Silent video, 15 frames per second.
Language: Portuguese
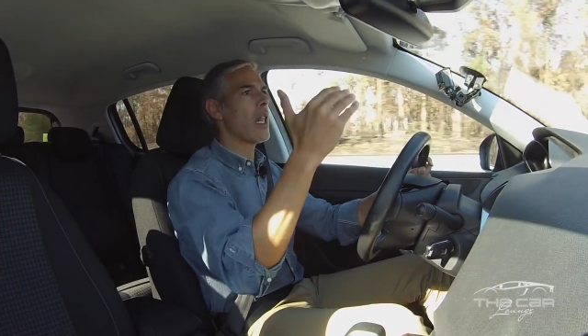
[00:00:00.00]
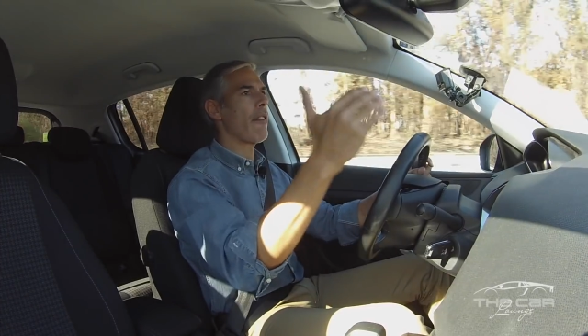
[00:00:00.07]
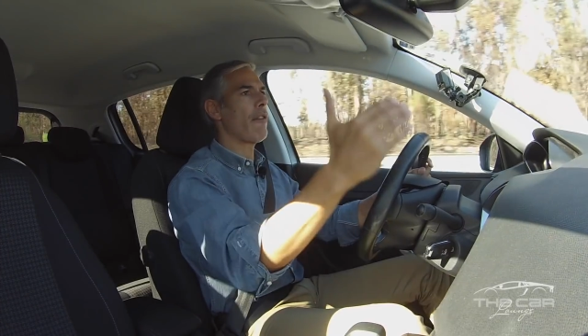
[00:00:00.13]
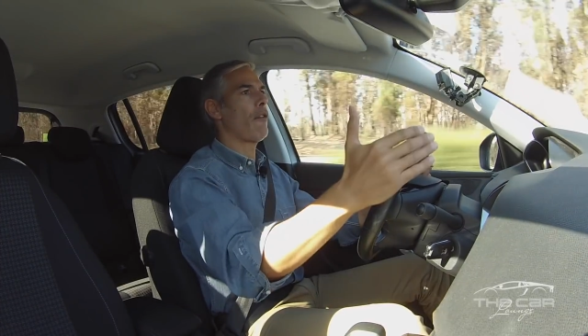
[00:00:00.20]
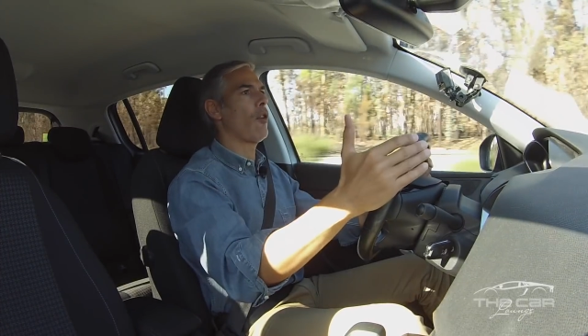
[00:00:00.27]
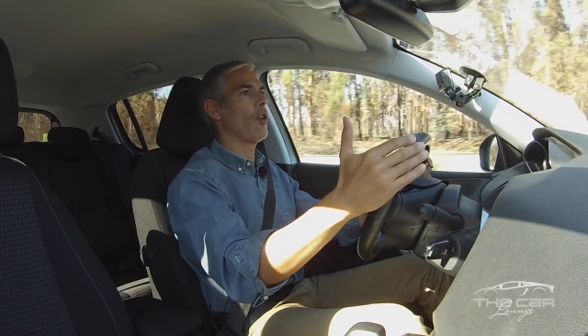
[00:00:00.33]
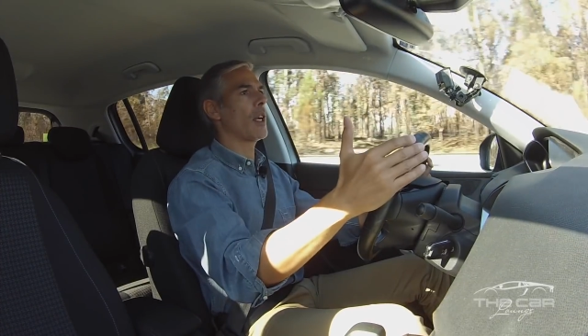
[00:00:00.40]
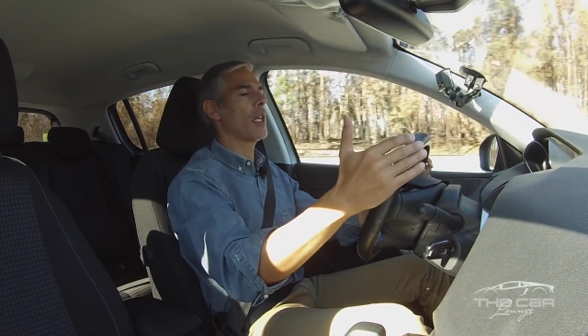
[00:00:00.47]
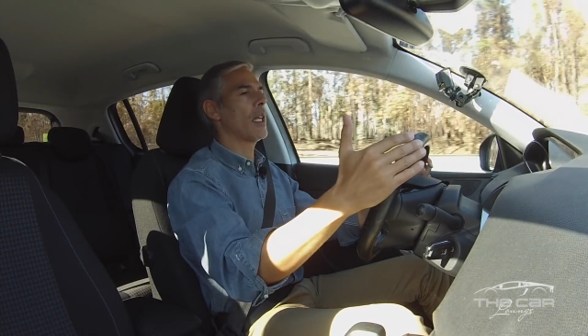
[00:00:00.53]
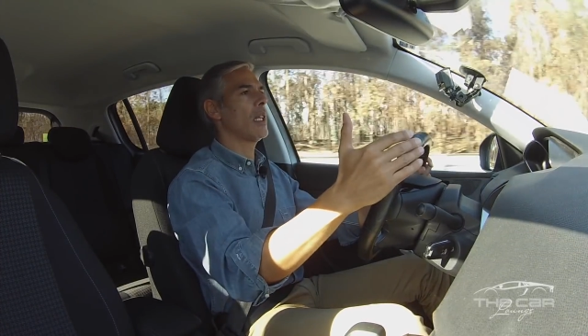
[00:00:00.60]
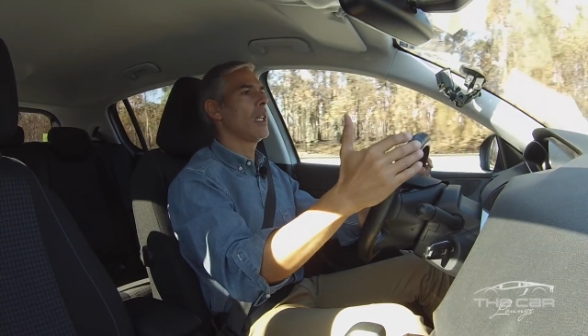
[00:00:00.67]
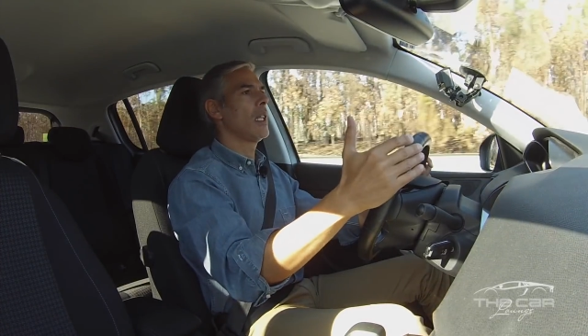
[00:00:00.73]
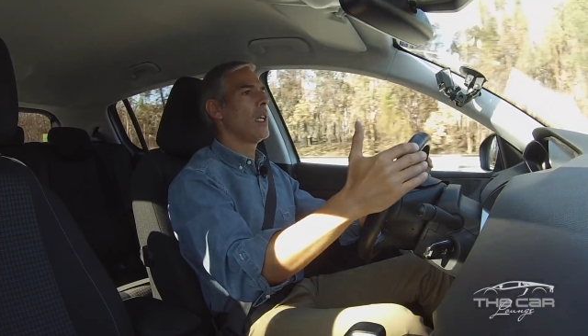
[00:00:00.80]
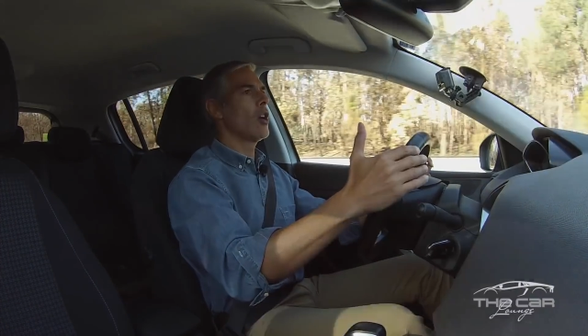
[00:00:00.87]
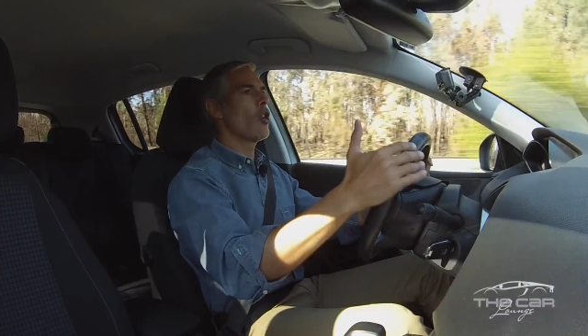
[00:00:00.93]
lá fora
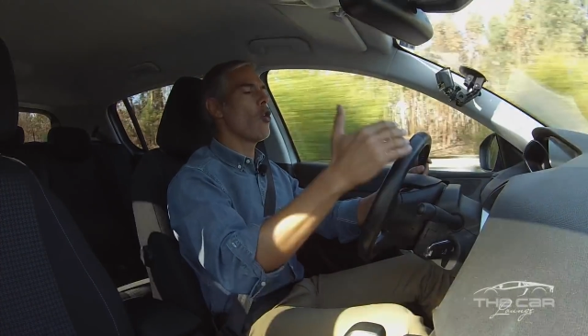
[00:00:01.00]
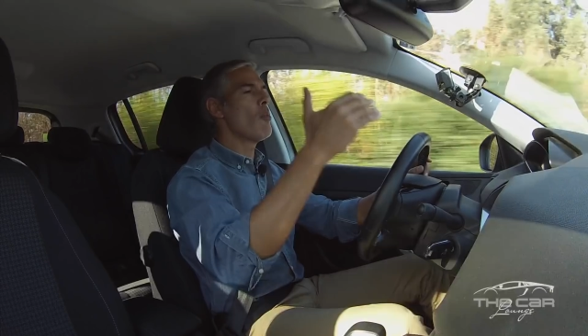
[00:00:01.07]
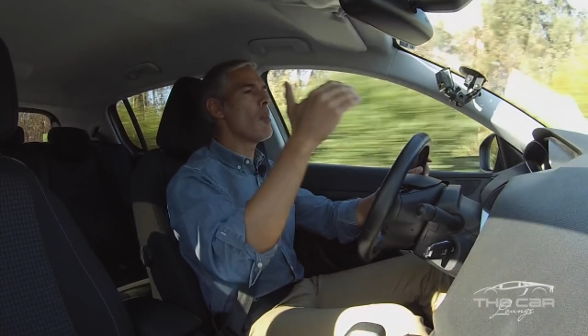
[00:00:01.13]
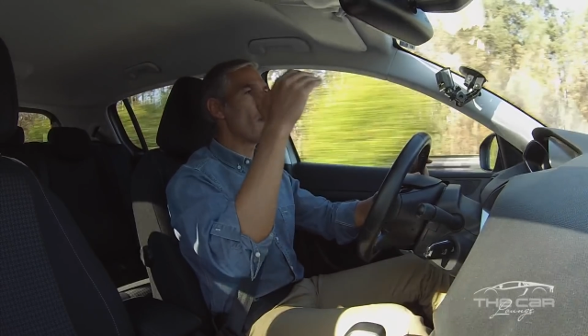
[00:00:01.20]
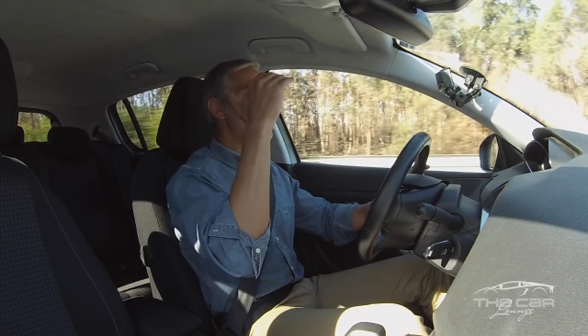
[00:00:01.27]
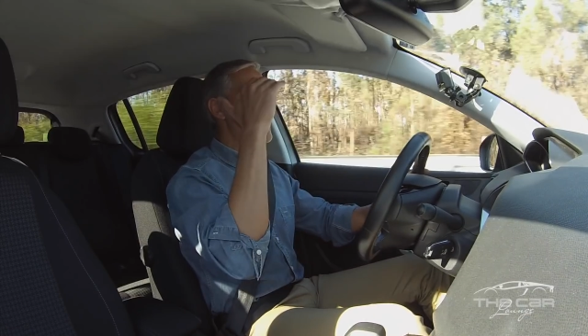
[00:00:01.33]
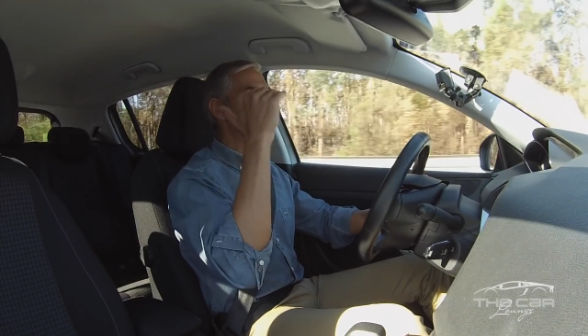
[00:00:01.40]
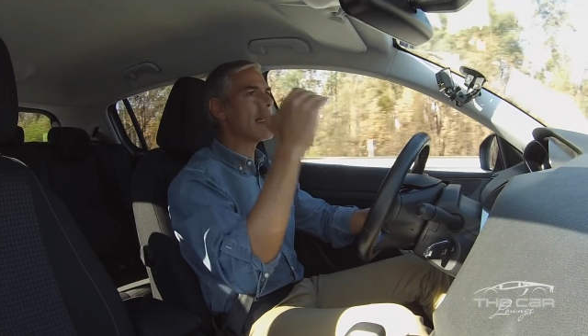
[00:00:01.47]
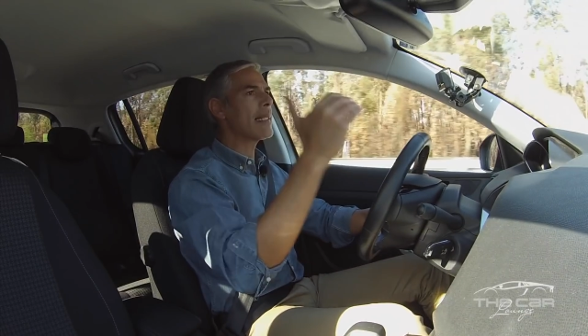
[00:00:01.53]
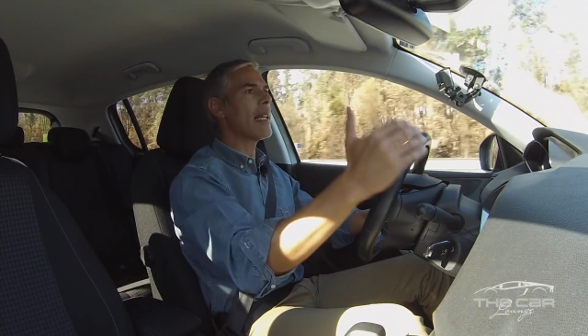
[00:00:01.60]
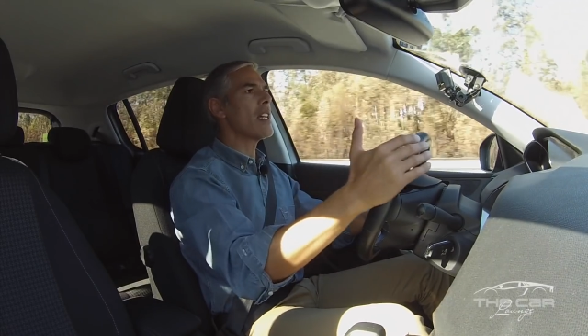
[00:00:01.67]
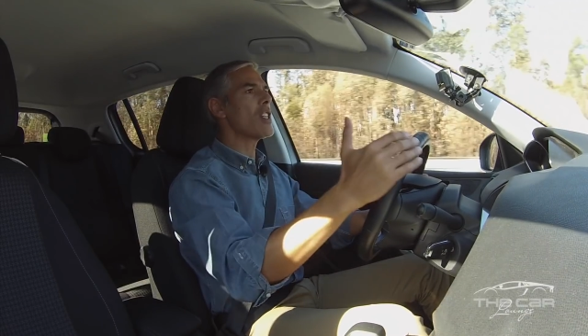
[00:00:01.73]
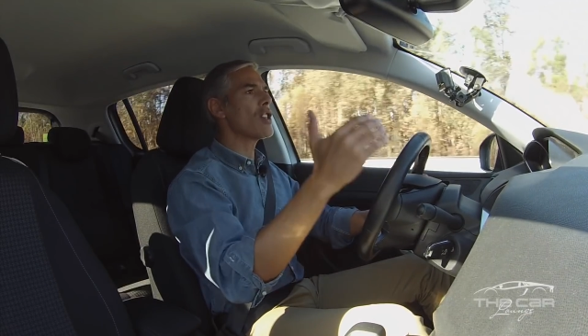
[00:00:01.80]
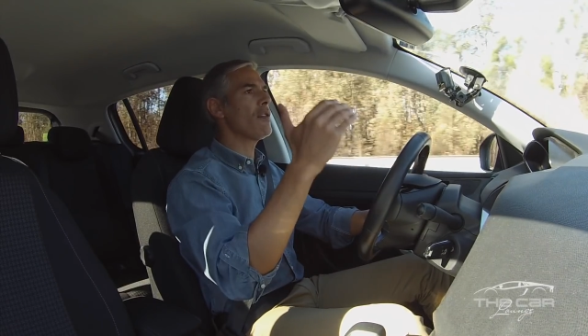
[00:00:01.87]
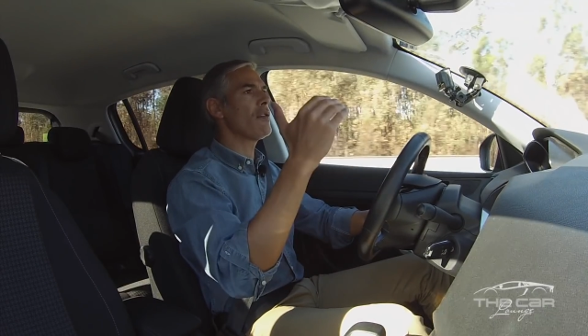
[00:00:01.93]
com uma
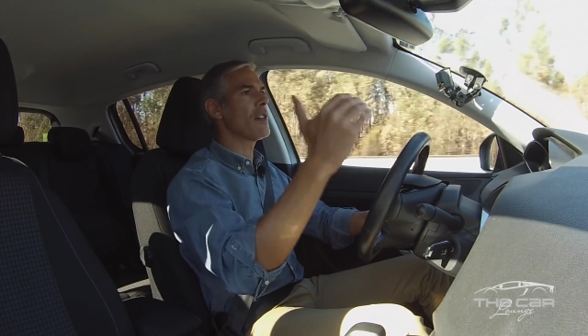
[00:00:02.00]
paisagem